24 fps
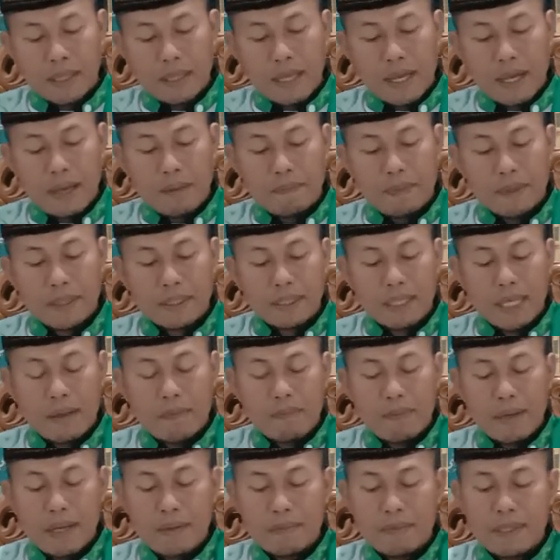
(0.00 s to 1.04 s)
Yang
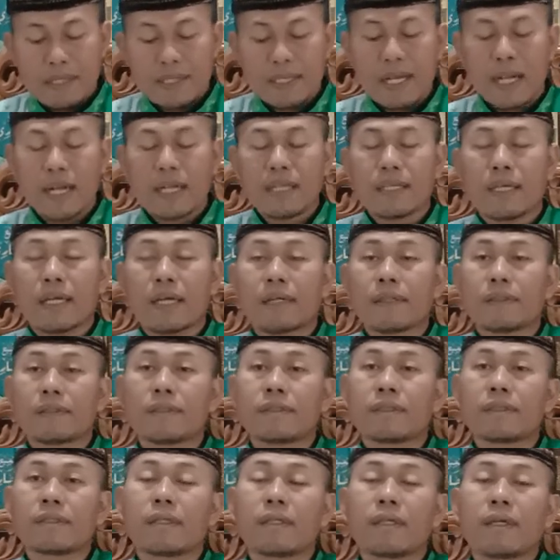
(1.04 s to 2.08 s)
pertama misalnya,
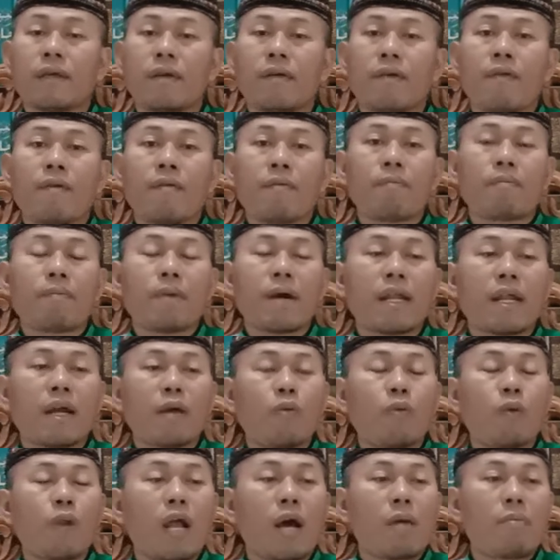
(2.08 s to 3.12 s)

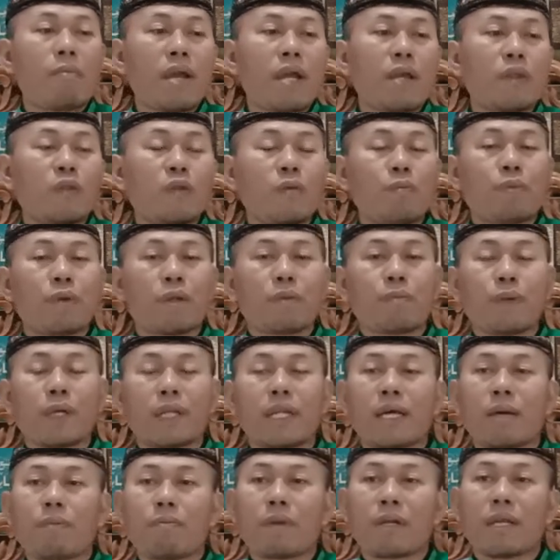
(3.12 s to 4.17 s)
para ulama itu
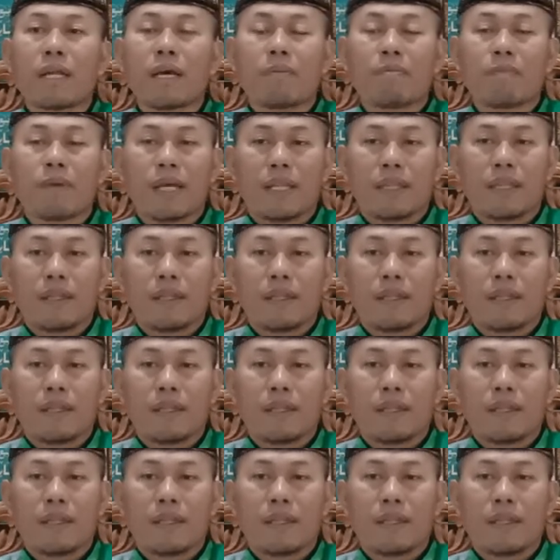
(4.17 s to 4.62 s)
berbeda pendapat